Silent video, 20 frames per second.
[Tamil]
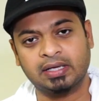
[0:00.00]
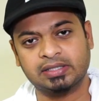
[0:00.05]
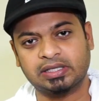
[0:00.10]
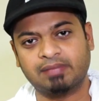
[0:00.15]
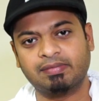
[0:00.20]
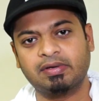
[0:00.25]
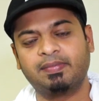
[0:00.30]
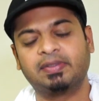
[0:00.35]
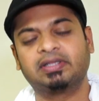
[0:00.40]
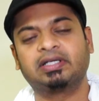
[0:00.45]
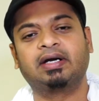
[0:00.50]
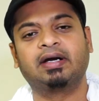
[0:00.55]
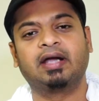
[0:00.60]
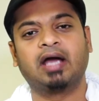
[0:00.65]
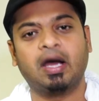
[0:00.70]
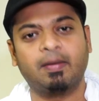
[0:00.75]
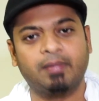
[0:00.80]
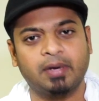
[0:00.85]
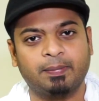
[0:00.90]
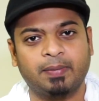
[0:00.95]
சமீபத்தில்
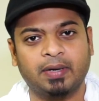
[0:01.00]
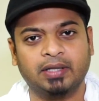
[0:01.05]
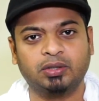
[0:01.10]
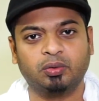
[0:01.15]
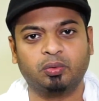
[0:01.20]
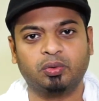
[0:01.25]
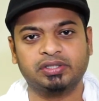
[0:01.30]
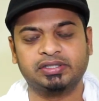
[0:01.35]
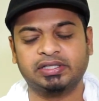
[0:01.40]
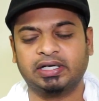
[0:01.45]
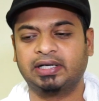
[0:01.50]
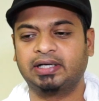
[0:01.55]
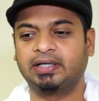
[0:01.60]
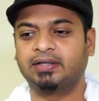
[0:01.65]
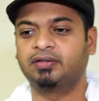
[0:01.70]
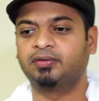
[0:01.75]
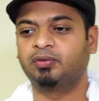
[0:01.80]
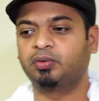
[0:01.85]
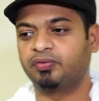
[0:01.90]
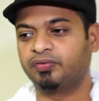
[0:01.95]
நான் அப்படி பார்த்து ஒரு சேனல்
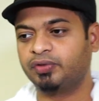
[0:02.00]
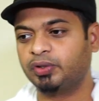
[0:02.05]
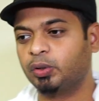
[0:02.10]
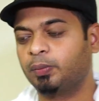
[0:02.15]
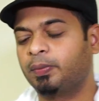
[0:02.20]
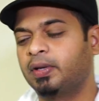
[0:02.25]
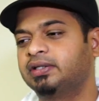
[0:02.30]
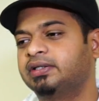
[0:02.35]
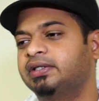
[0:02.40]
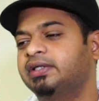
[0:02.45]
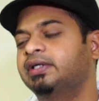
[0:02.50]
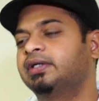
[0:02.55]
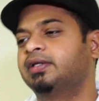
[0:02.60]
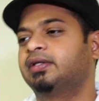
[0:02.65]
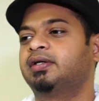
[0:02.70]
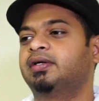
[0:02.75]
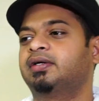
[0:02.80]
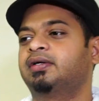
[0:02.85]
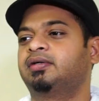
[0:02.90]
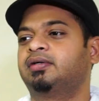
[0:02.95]
வந்து ஒரு வீடியோ பார்த்துக்கிட்டே
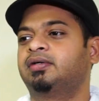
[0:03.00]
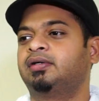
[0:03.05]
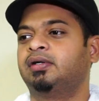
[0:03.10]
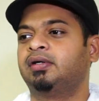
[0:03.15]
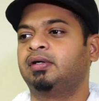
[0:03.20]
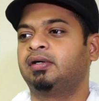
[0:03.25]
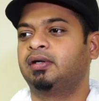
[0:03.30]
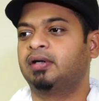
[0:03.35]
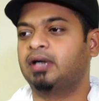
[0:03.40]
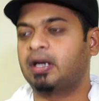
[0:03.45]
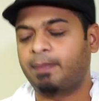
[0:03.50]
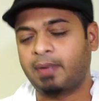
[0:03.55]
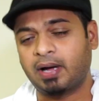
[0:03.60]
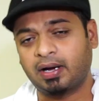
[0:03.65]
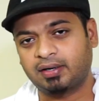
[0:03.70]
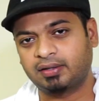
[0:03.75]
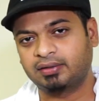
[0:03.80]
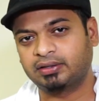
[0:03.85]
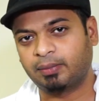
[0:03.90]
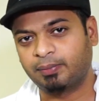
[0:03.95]
இருந்தேன் நான்
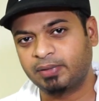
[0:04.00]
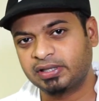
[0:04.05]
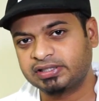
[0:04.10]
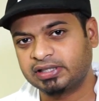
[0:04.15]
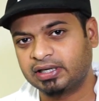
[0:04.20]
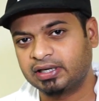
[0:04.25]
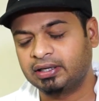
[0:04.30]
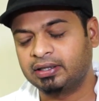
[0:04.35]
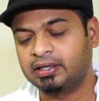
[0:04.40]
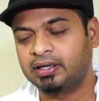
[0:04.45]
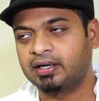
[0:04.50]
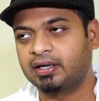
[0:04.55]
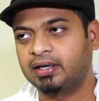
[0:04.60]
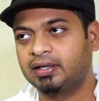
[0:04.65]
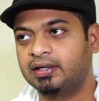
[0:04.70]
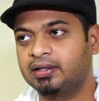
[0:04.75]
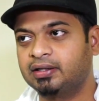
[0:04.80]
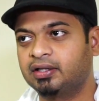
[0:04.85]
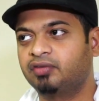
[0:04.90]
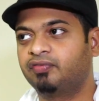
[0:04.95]
பார்க்குற தமிழ் சேனல் தானா
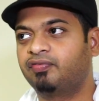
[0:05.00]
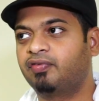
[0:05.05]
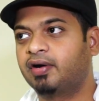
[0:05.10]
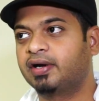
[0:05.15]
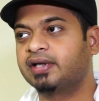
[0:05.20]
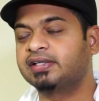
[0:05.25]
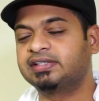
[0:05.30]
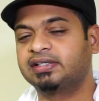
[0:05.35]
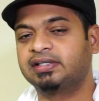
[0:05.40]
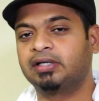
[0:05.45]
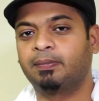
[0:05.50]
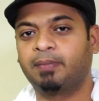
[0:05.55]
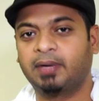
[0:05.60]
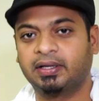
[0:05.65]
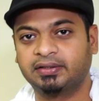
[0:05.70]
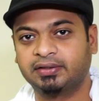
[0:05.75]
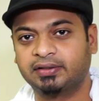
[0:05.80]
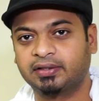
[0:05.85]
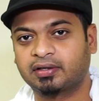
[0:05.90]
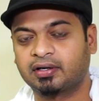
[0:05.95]
இல்லை ஏதாவது ஃபாரின் சேனல்
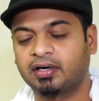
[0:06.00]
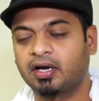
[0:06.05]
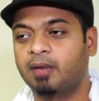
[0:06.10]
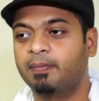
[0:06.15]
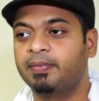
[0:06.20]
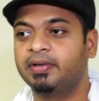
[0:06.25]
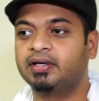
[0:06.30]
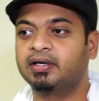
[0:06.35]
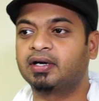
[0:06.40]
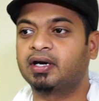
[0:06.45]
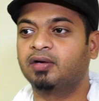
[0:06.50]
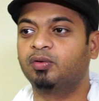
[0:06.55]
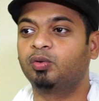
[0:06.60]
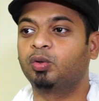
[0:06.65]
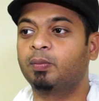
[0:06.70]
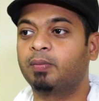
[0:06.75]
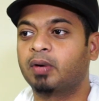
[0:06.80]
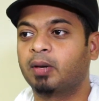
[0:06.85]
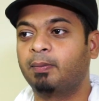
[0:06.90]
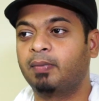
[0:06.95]
பார்த்துட்ருக்கேனா அப்படிங்கிற
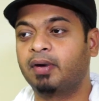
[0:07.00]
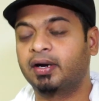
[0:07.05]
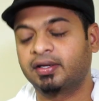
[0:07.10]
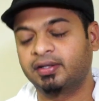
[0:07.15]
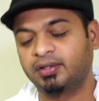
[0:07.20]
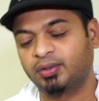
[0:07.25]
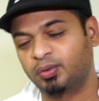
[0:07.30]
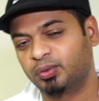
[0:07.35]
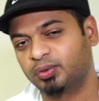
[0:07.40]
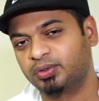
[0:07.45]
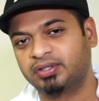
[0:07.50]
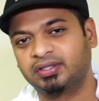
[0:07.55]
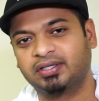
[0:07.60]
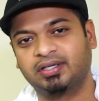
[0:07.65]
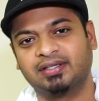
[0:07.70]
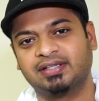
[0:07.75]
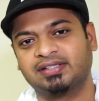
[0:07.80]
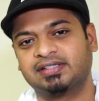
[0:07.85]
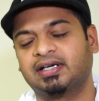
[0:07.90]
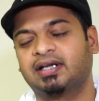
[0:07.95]
அளவுக்கு பிரம்மாண்டத்தை கொடுத்துருக்கு
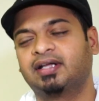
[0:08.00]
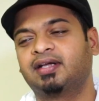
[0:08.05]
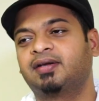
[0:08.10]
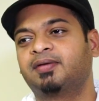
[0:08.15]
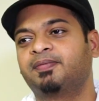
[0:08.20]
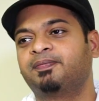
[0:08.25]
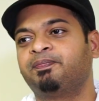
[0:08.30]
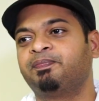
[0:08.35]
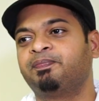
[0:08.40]
அந்த சேனல்